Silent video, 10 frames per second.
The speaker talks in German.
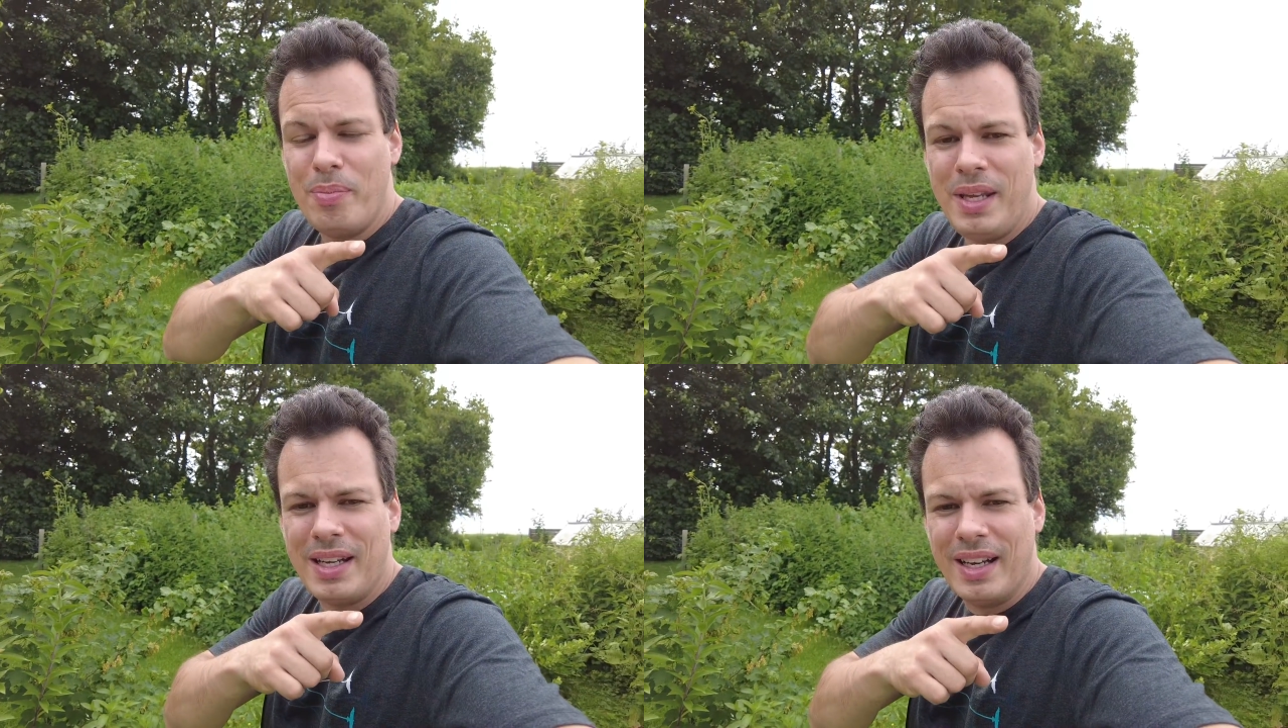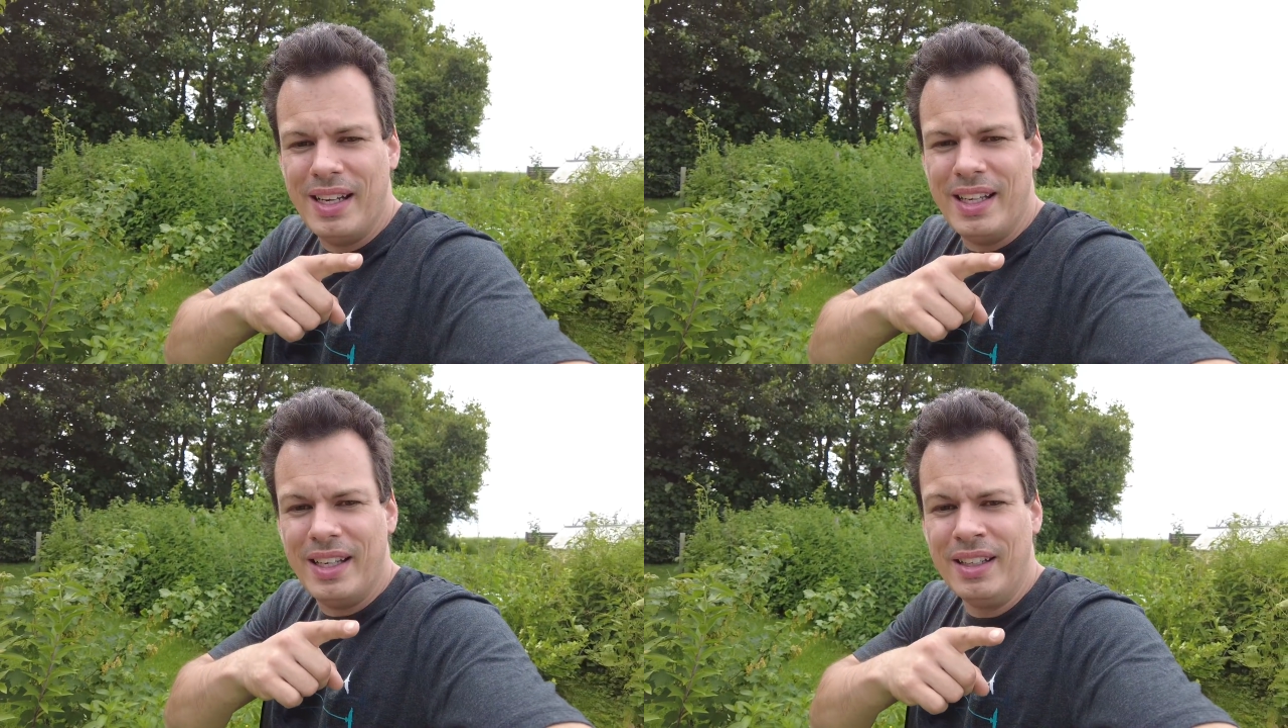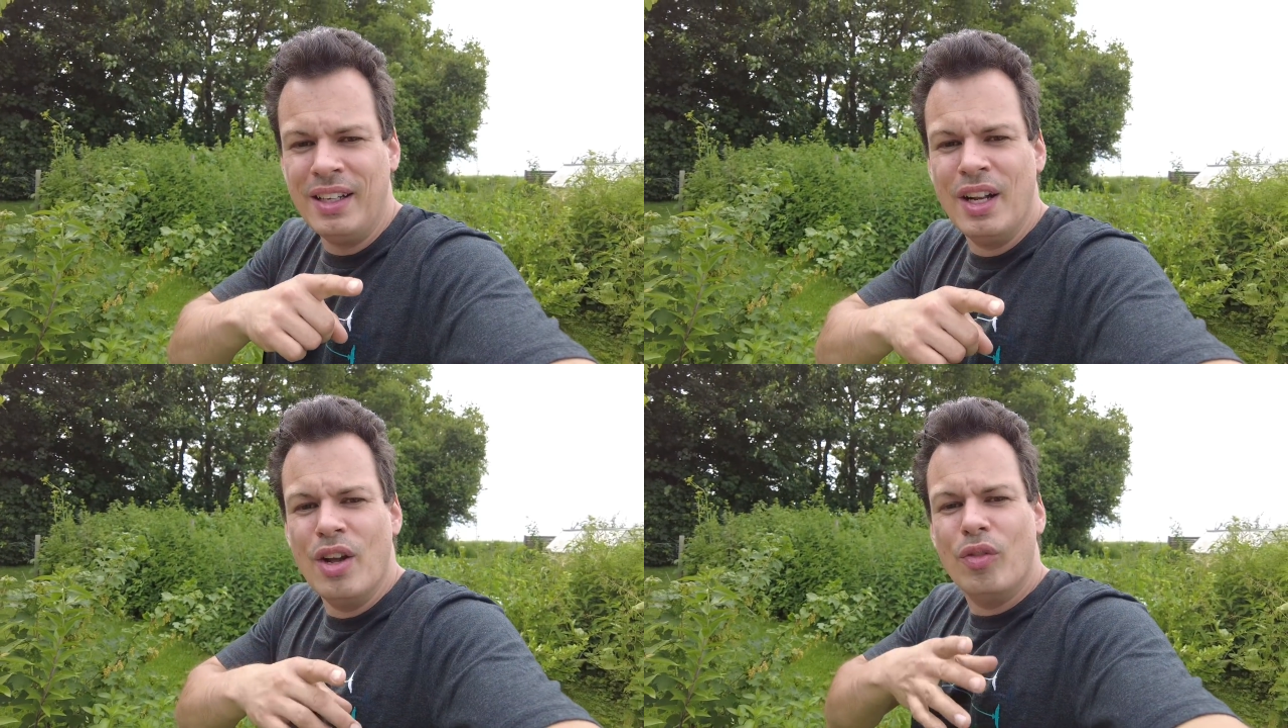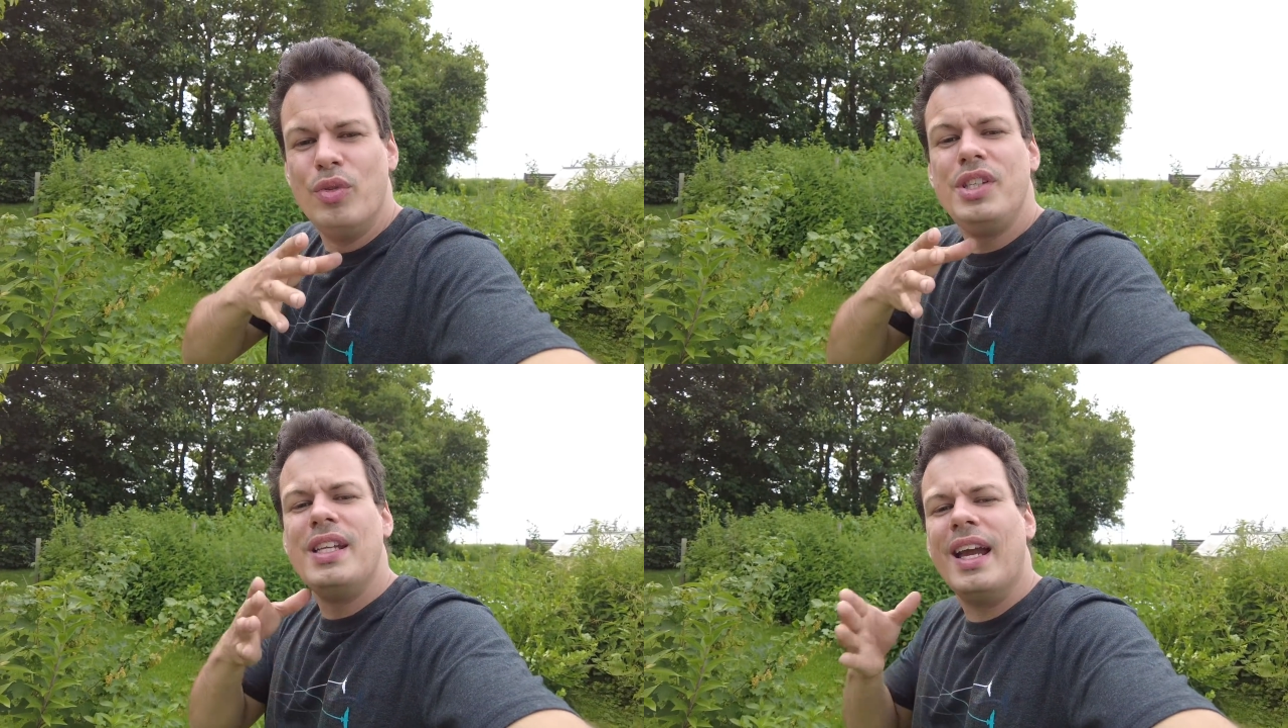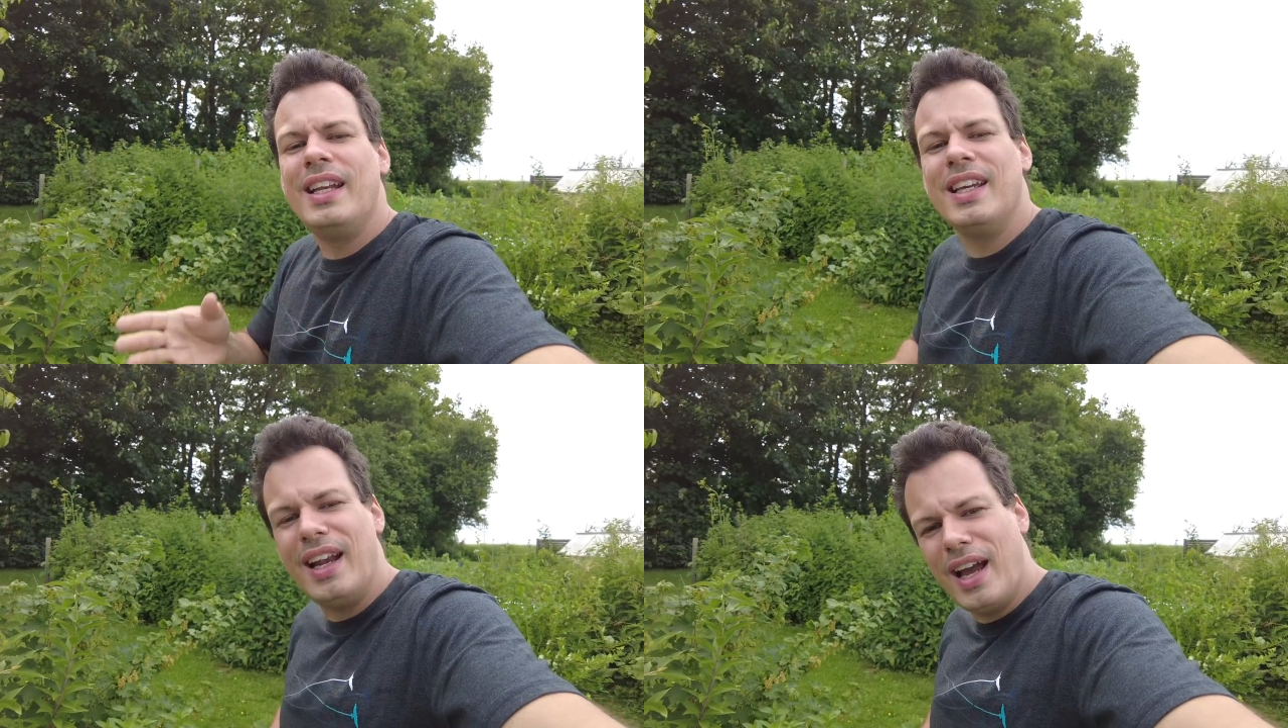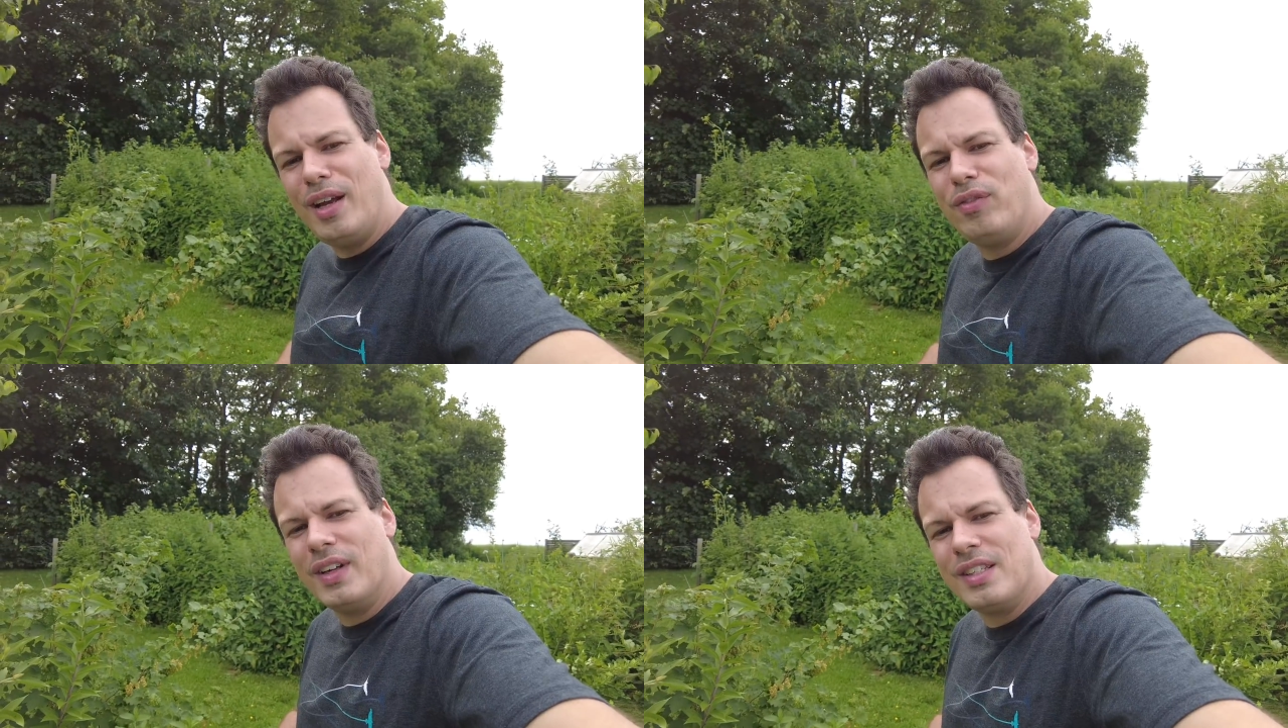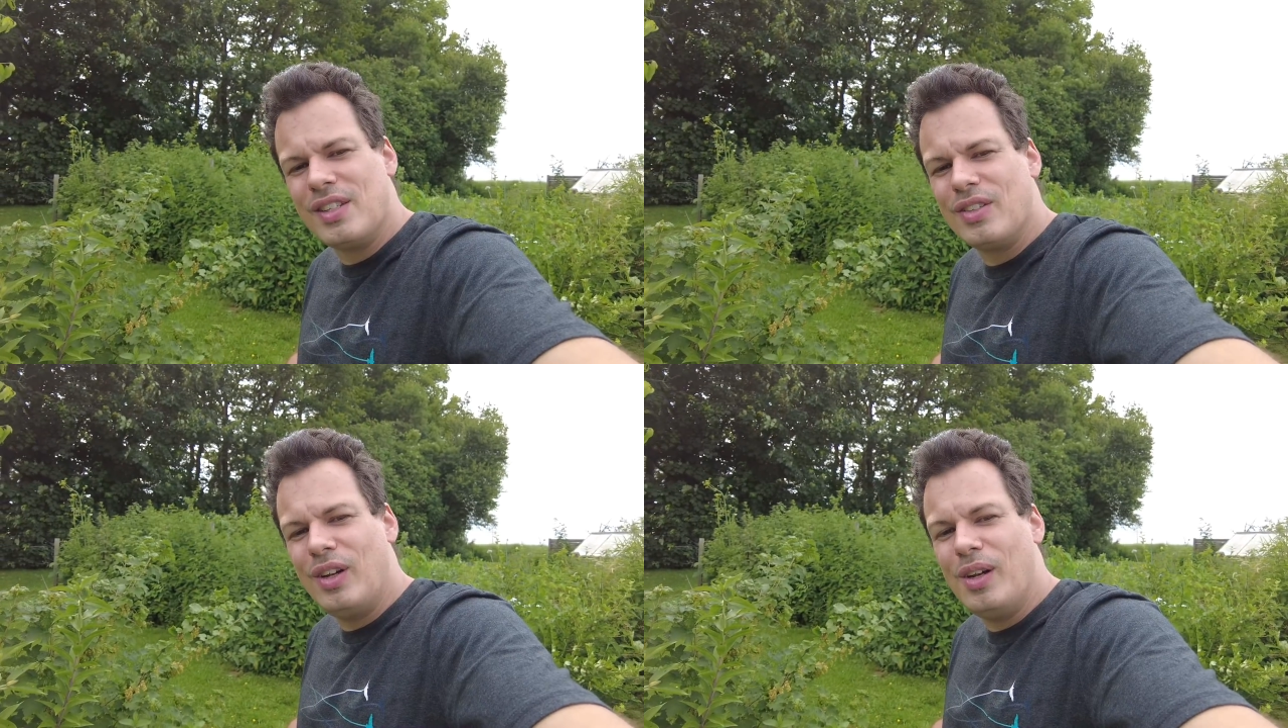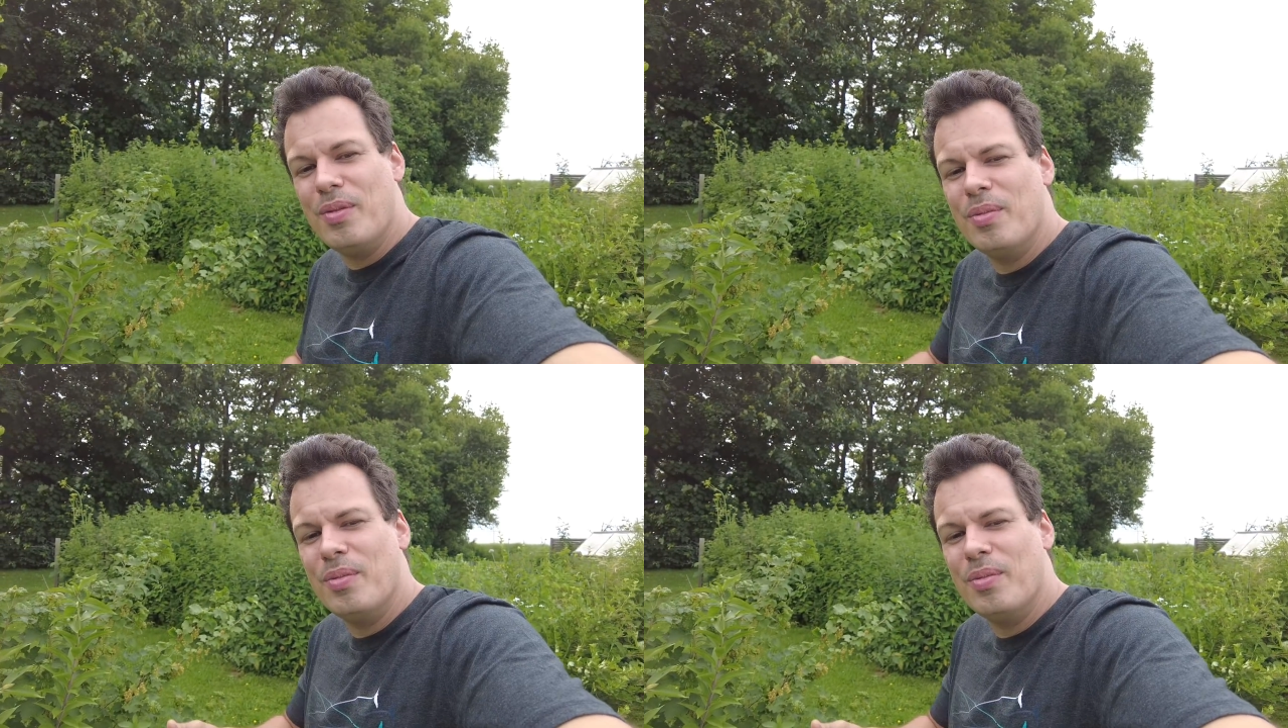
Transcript: ein Beet anlegen, wo ich die eigentlich alle einpflanzen soll.